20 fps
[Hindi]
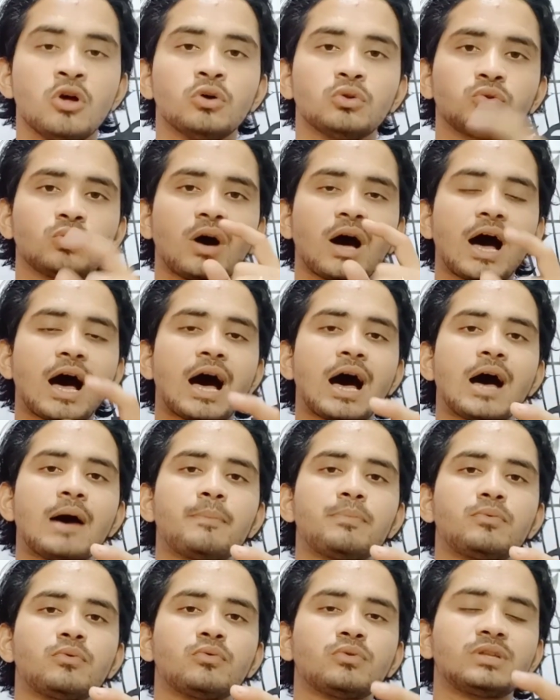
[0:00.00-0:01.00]
तो
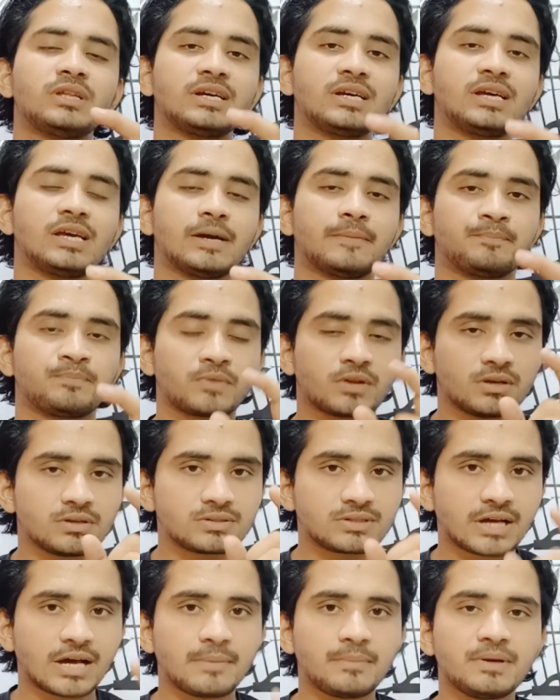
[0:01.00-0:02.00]
आपको देखिए
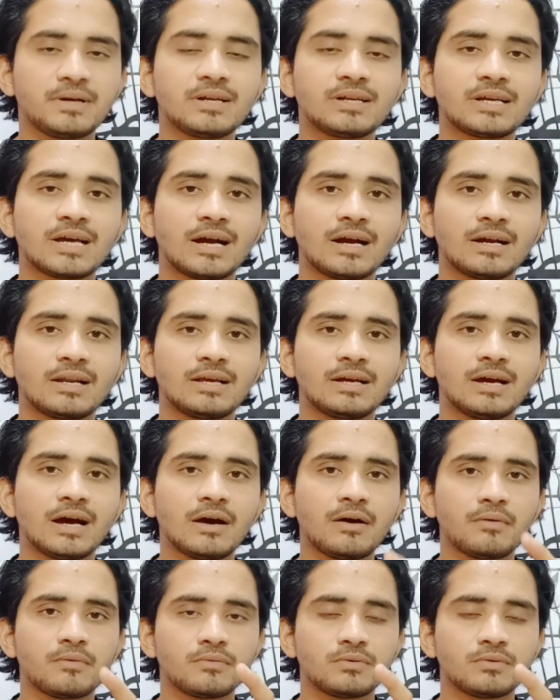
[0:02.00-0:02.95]
स्टार मेकर क्या करेगा